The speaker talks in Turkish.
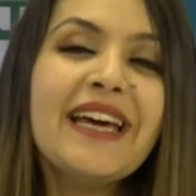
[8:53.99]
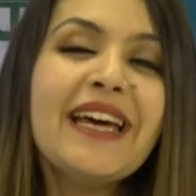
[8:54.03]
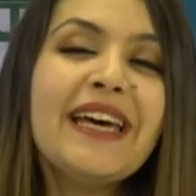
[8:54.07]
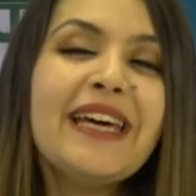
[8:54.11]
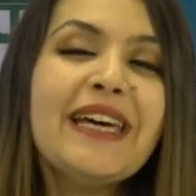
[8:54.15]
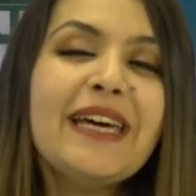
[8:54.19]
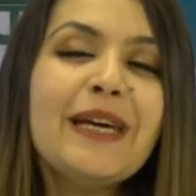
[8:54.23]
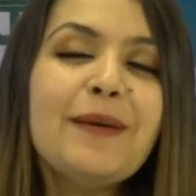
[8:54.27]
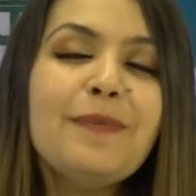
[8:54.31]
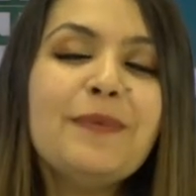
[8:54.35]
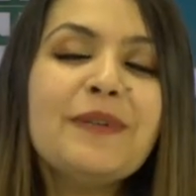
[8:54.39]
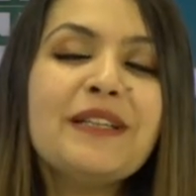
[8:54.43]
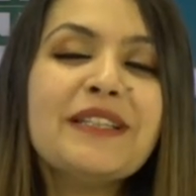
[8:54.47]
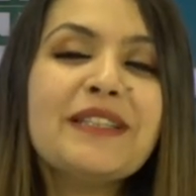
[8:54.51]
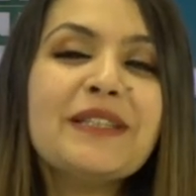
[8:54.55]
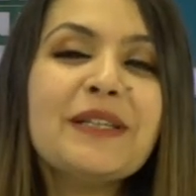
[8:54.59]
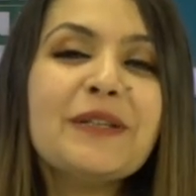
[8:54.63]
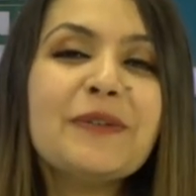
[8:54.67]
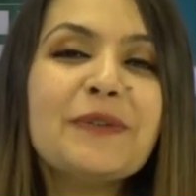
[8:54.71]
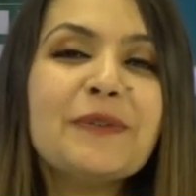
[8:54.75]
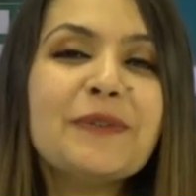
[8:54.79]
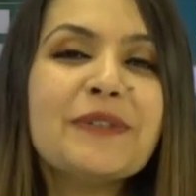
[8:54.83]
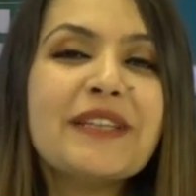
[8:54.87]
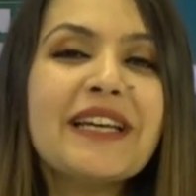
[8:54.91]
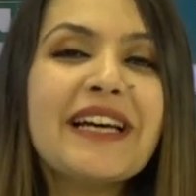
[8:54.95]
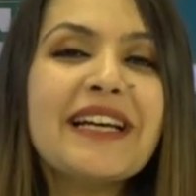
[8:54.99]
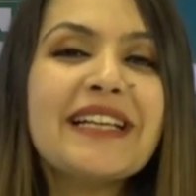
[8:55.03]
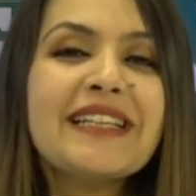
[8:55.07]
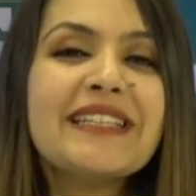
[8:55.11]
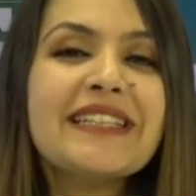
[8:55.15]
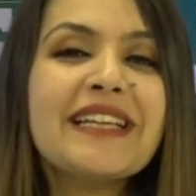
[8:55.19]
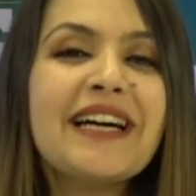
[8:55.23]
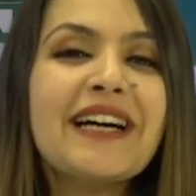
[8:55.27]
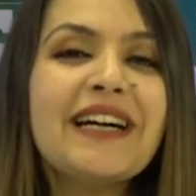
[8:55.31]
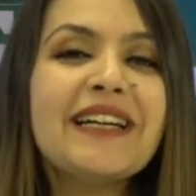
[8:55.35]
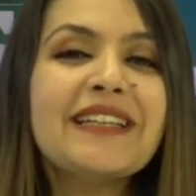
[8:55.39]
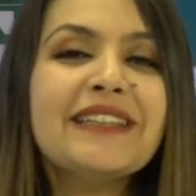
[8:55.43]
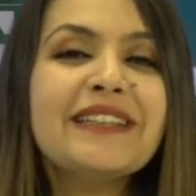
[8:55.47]
Hepinize güzel,
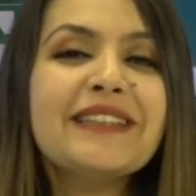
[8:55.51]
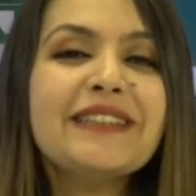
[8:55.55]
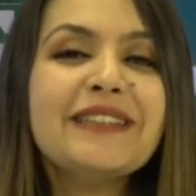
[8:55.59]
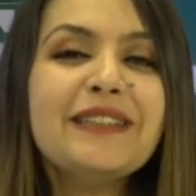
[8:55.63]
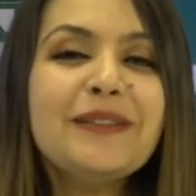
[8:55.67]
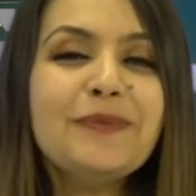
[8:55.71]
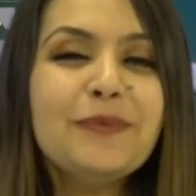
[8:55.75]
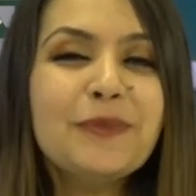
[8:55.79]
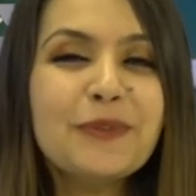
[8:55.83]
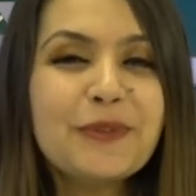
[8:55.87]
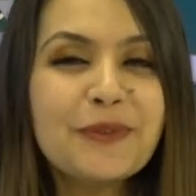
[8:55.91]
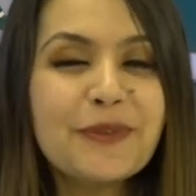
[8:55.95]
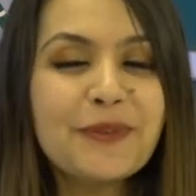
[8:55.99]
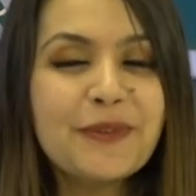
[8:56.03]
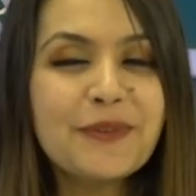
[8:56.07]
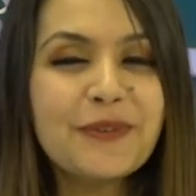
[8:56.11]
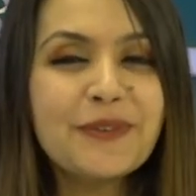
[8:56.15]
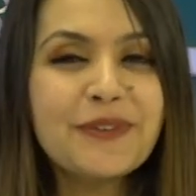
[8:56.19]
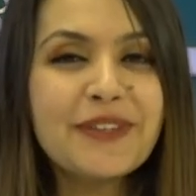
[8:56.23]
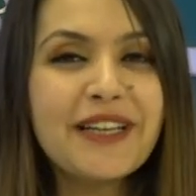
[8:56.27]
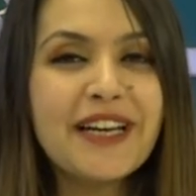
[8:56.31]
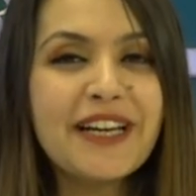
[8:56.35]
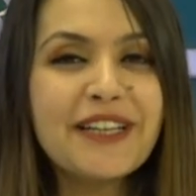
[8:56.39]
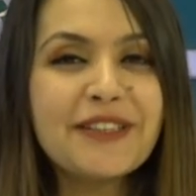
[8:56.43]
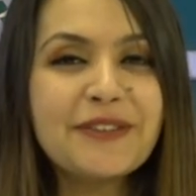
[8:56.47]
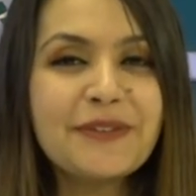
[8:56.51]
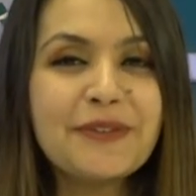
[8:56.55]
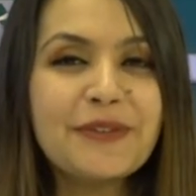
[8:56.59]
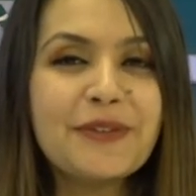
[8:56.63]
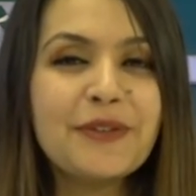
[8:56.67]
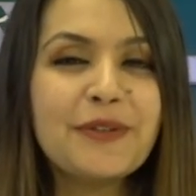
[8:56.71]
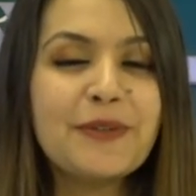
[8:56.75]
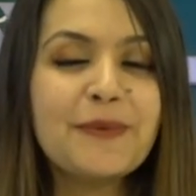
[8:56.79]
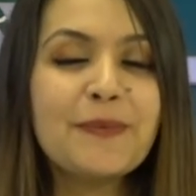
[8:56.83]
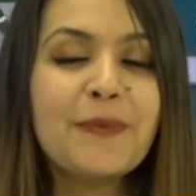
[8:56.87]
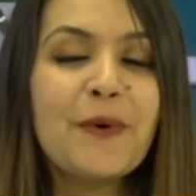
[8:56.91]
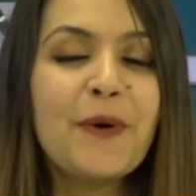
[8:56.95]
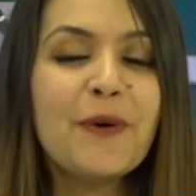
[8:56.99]
sağlıklı, mutlu günler
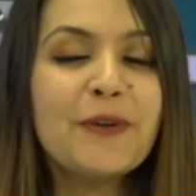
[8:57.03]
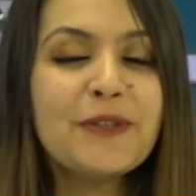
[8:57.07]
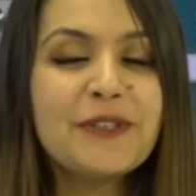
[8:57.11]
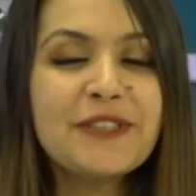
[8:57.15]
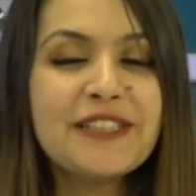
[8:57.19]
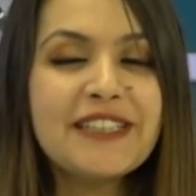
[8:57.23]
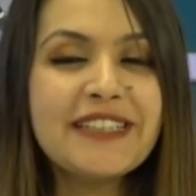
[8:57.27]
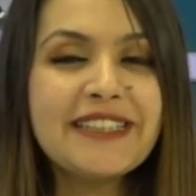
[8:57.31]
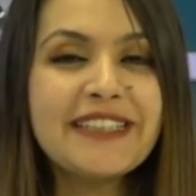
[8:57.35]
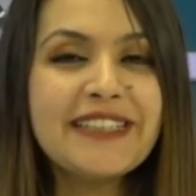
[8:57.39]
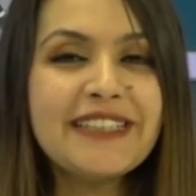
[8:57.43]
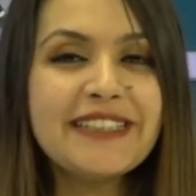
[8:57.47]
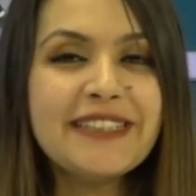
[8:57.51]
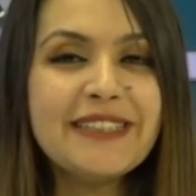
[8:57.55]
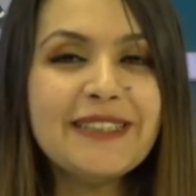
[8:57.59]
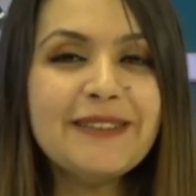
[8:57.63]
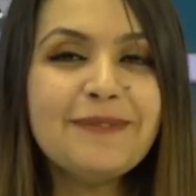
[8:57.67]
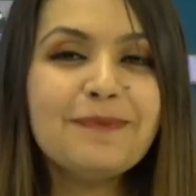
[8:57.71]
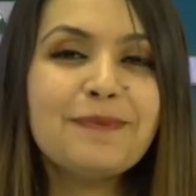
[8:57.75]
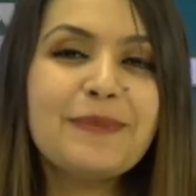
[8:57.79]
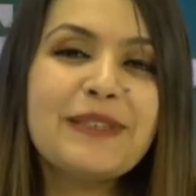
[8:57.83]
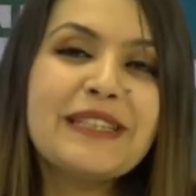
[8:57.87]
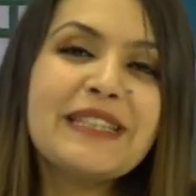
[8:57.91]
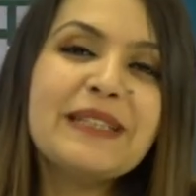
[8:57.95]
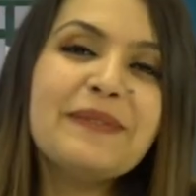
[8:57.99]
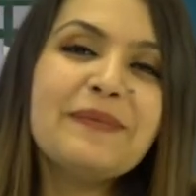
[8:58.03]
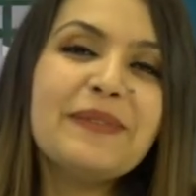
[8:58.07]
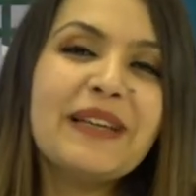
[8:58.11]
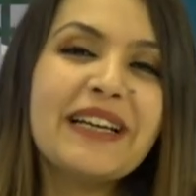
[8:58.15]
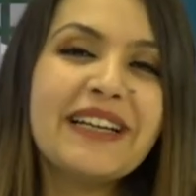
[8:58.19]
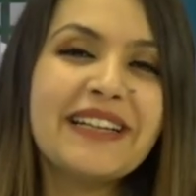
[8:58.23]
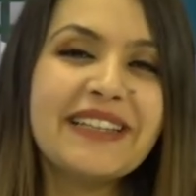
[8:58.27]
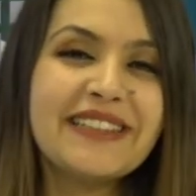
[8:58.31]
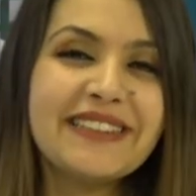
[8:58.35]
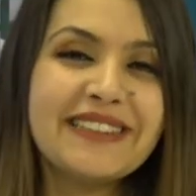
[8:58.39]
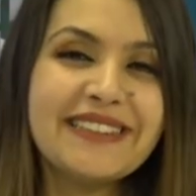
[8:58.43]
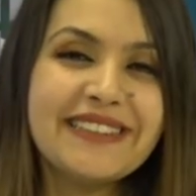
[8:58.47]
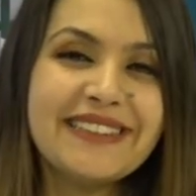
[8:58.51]
diliyorum. Hoşçakalın bizimle
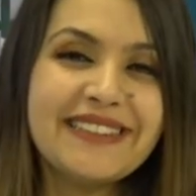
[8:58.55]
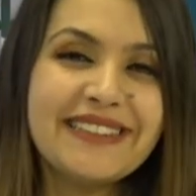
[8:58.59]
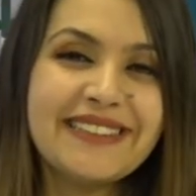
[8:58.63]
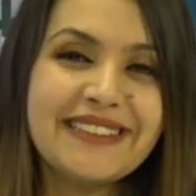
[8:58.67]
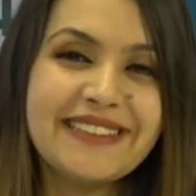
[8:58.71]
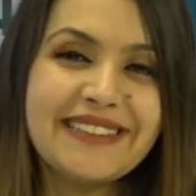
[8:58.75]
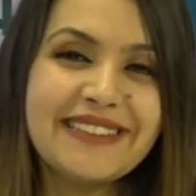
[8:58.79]
kalın.